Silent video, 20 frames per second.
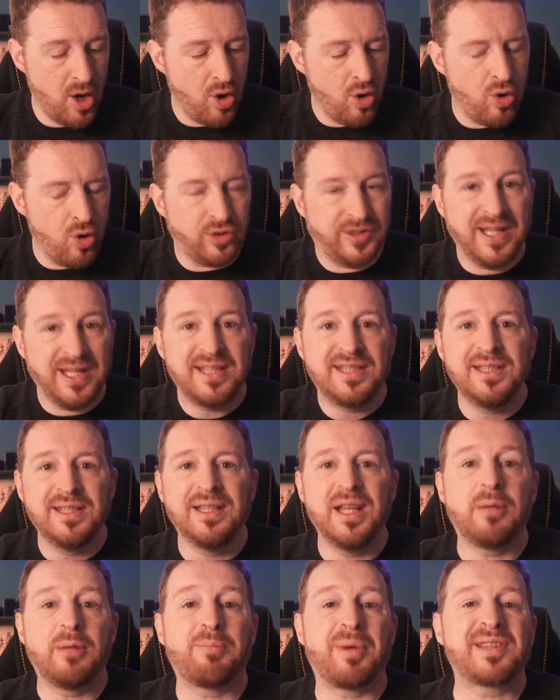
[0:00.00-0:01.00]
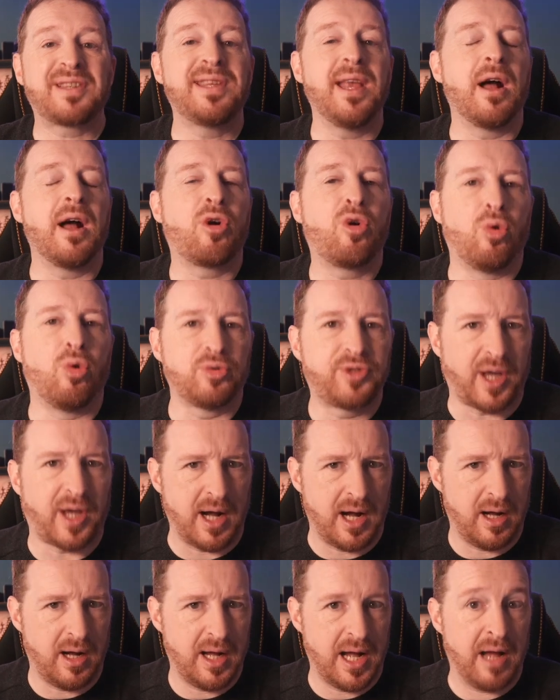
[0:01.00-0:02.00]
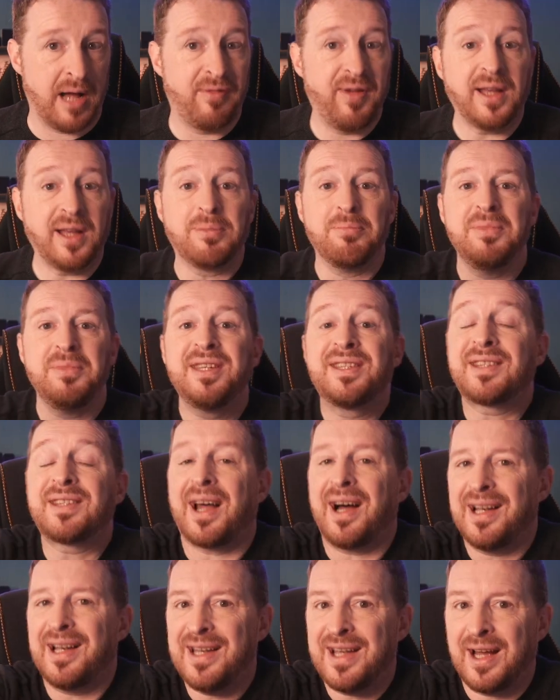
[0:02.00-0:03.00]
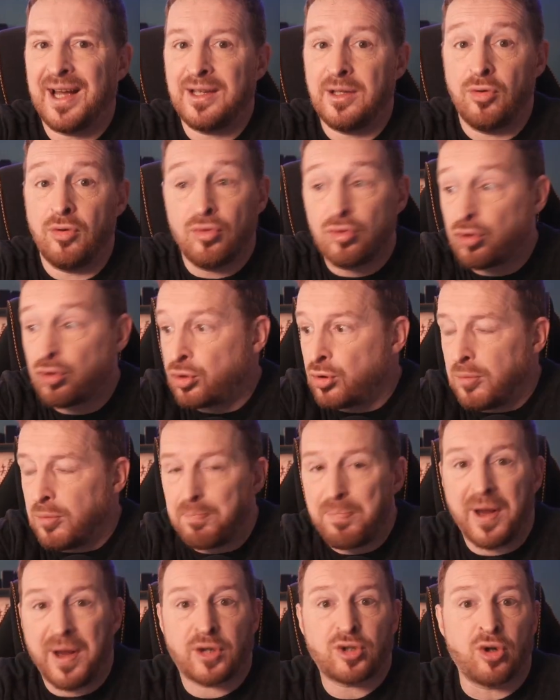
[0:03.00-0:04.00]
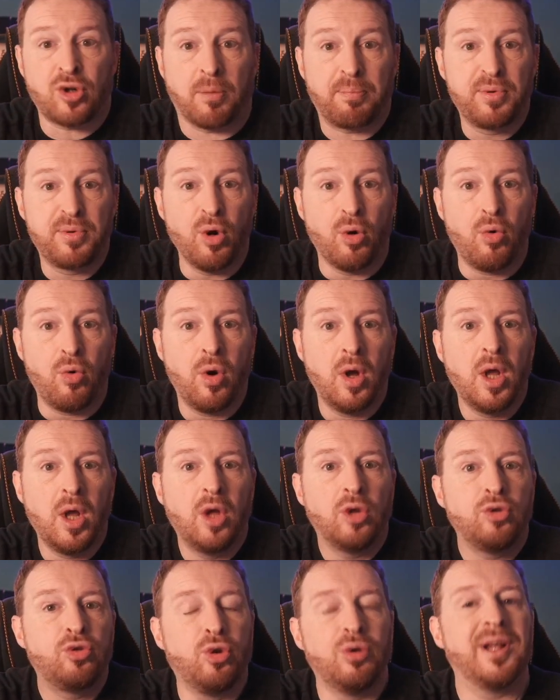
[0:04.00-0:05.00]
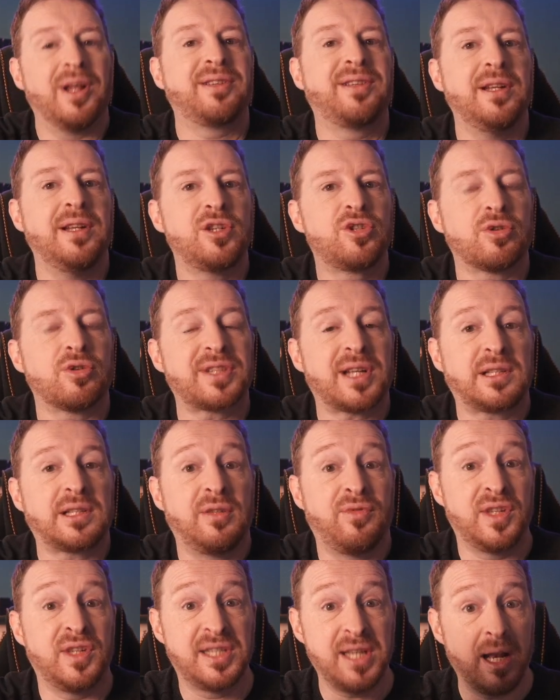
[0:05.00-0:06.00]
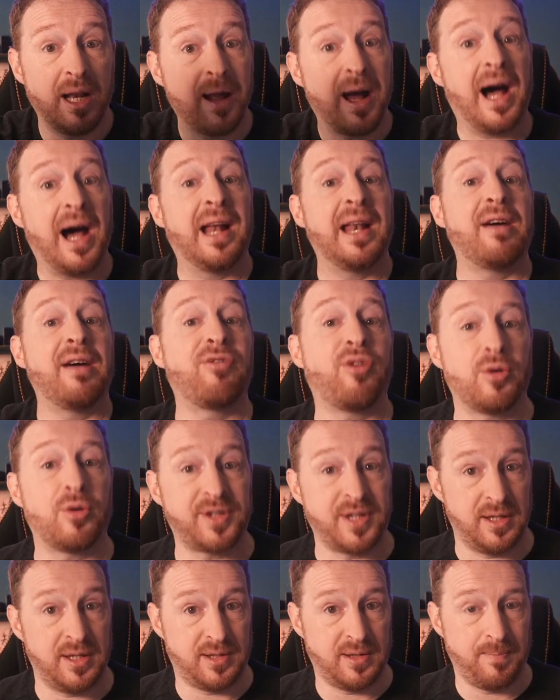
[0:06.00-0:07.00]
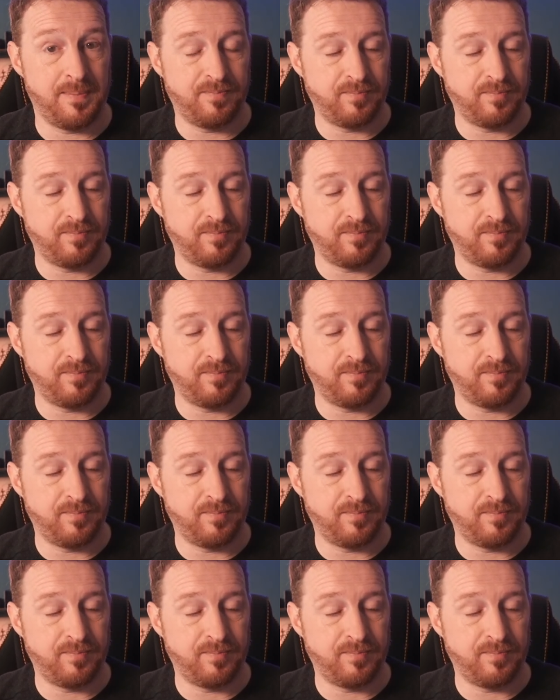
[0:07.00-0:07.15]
euh, décidait de passer un contrat avec Mistral AI, super champion de l'intelligence artificielle à la française,